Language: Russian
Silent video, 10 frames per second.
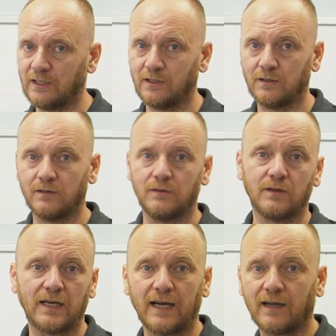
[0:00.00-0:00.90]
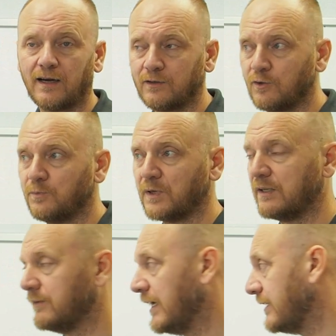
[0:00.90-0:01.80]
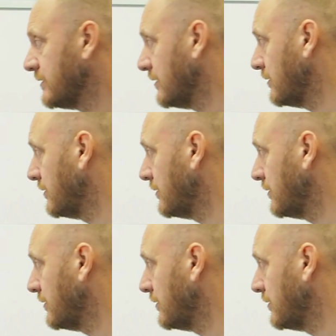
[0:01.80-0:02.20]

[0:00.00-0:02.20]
и как оно проявляется.